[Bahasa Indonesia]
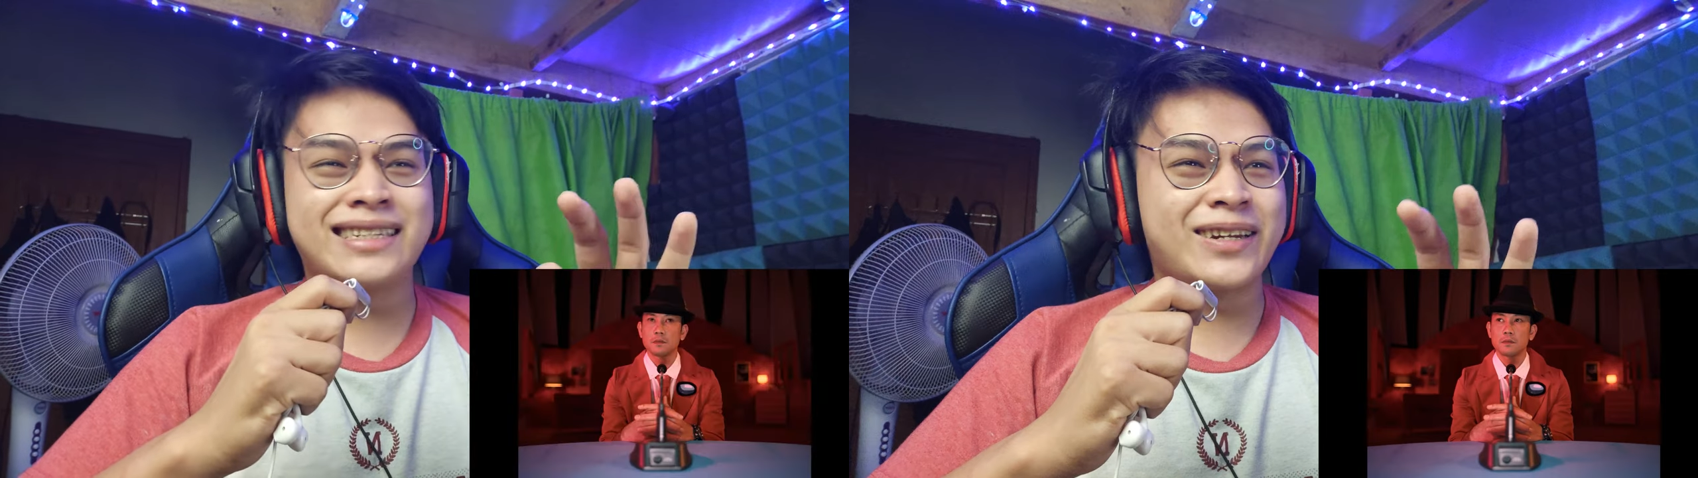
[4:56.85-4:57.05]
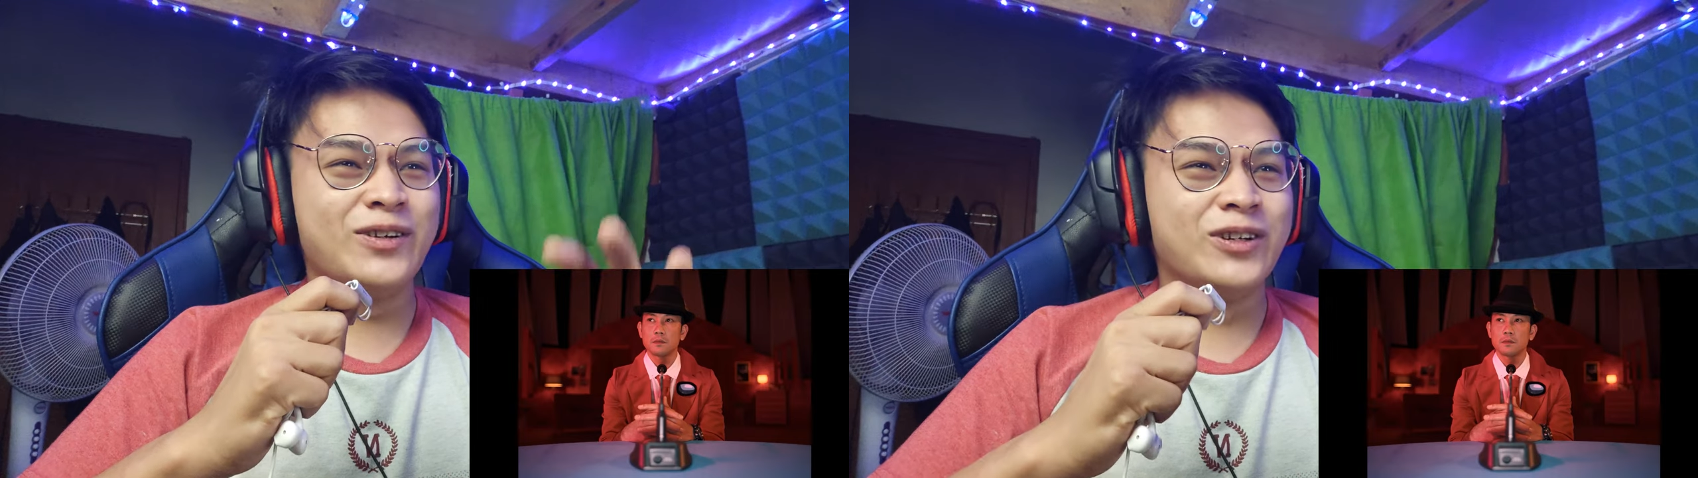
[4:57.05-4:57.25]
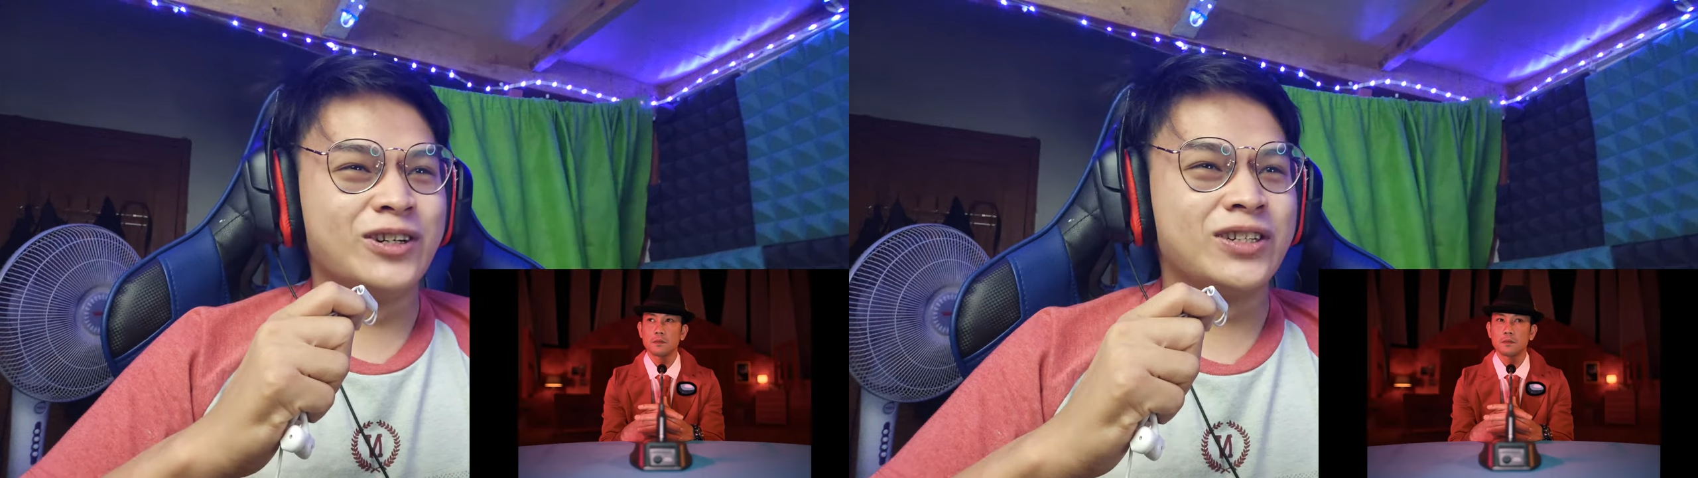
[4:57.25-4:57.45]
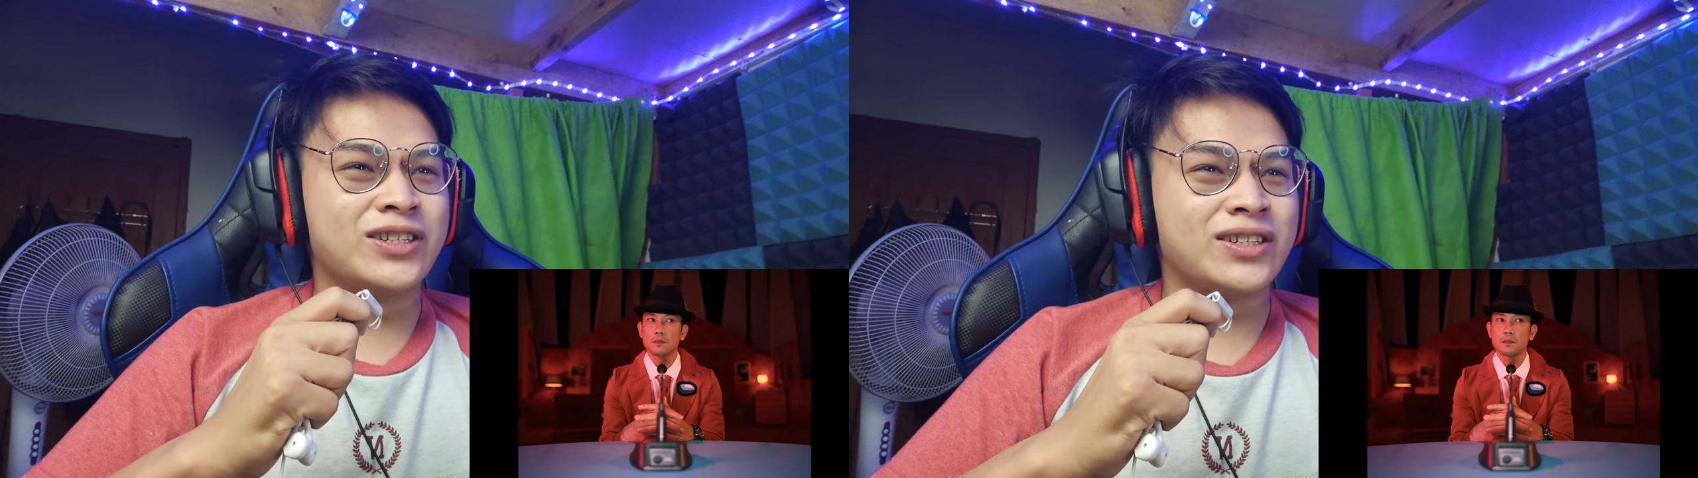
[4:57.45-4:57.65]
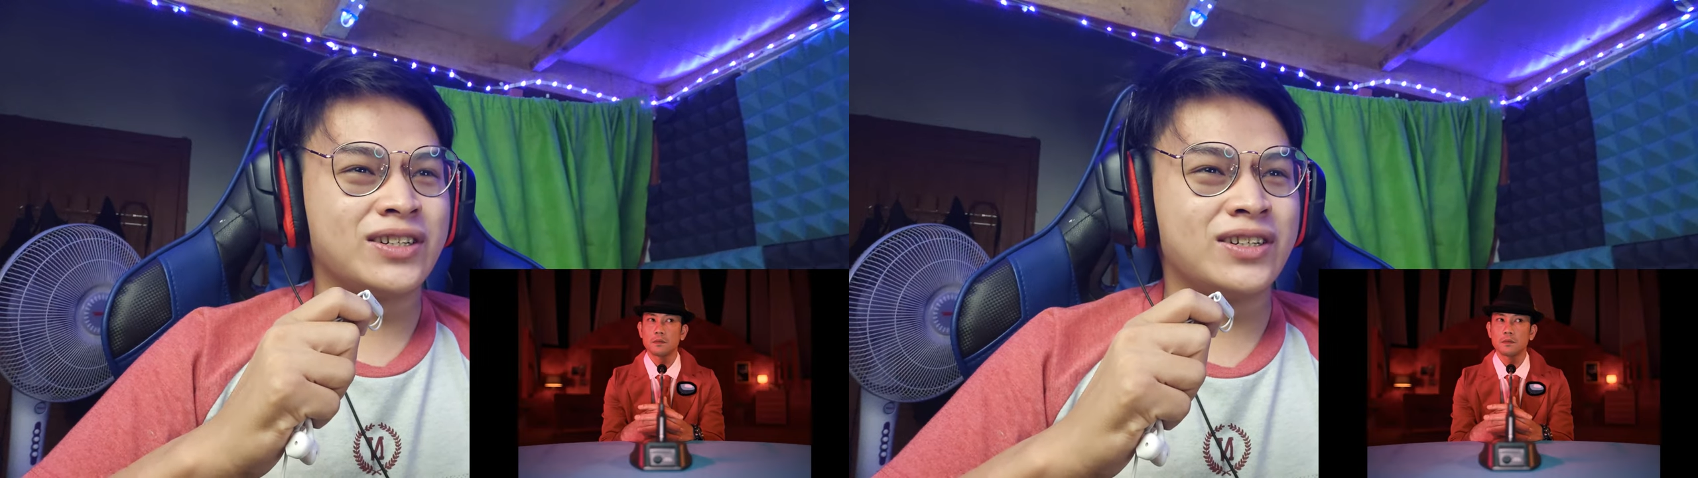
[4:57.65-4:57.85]

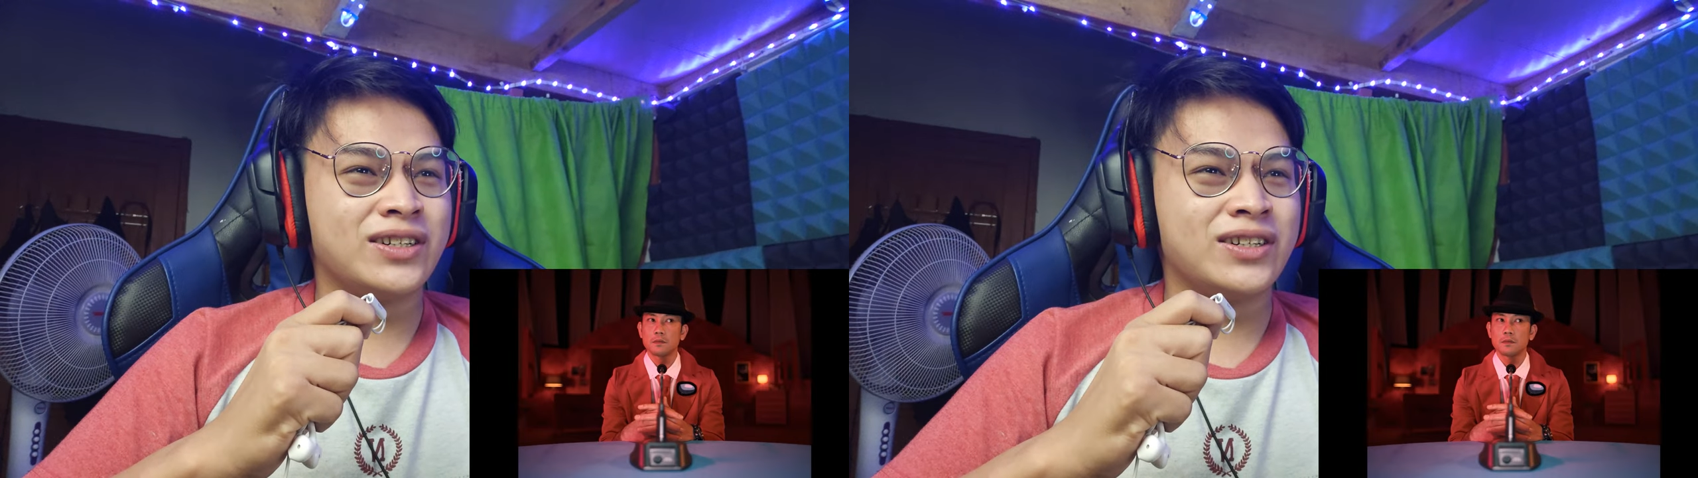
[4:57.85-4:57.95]
serius